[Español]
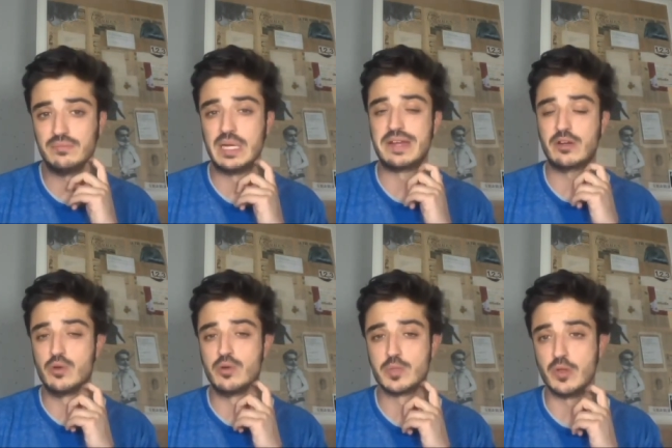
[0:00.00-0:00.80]
la verdad, con
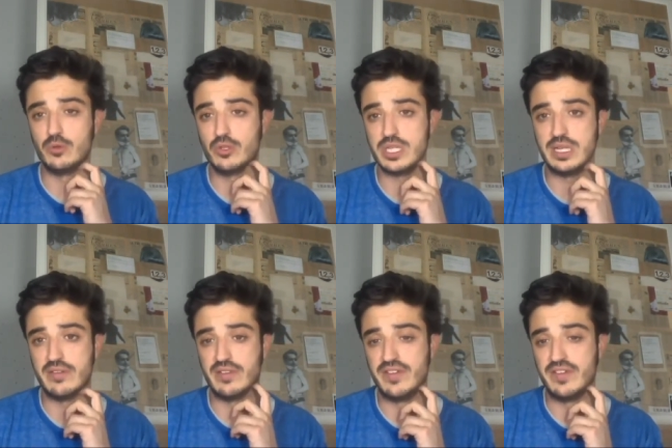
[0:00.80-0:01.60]
nuevos productos y en
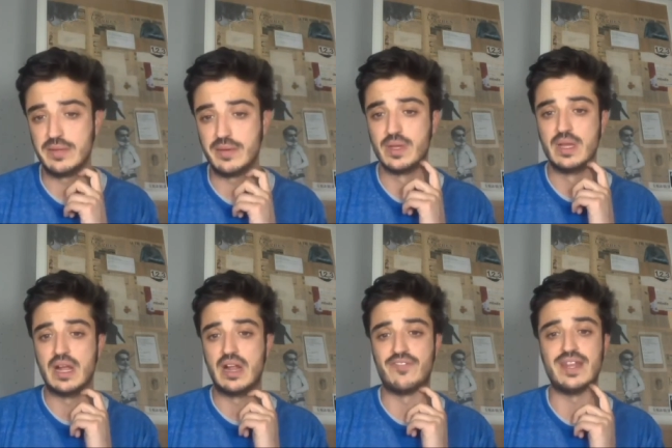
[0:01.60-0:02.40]
definitiva,
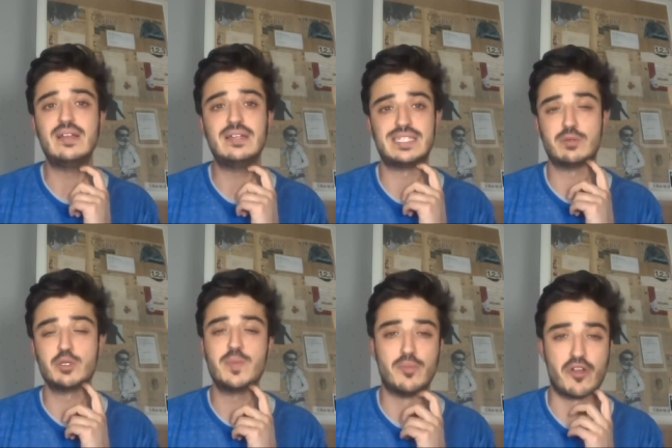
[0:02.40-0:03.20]
al final estamos
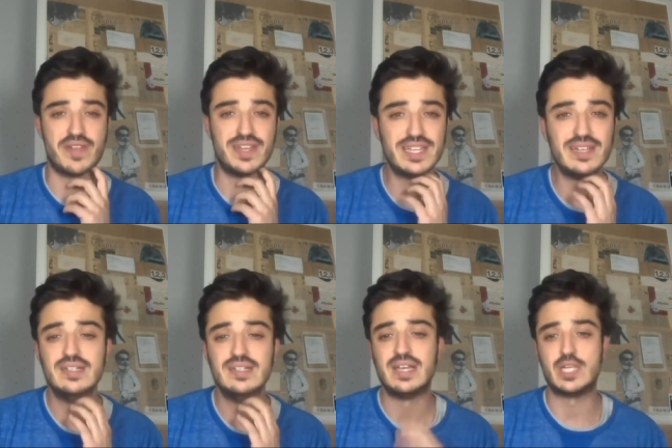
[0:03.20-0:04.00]
pagando por data,
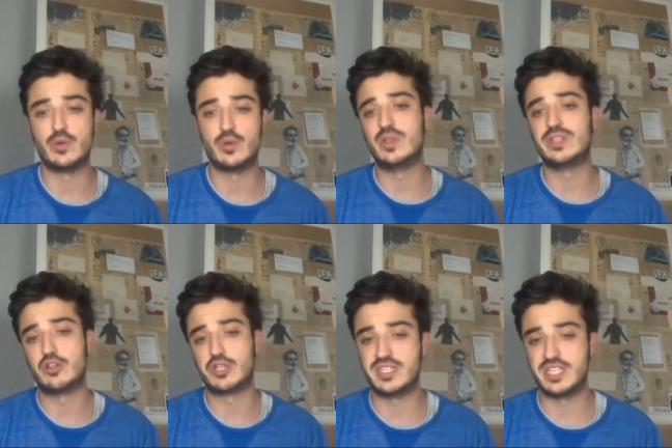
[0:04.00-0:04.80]
es bueno aguantar
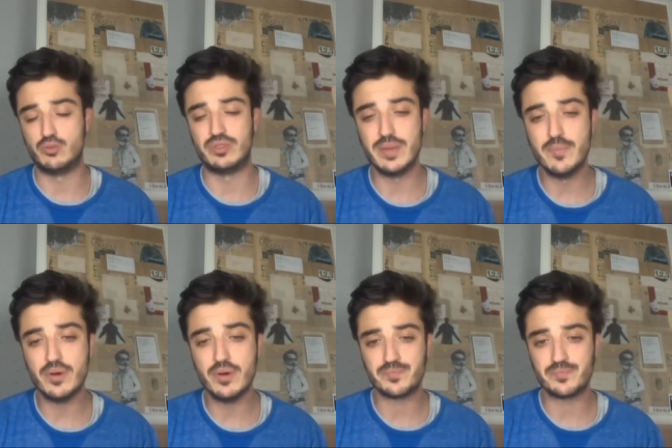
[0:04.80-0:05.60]
los un
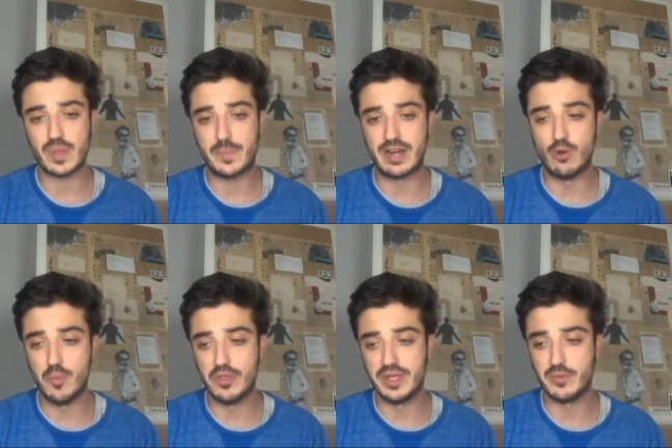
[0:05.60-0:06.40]
tiempo para luego poder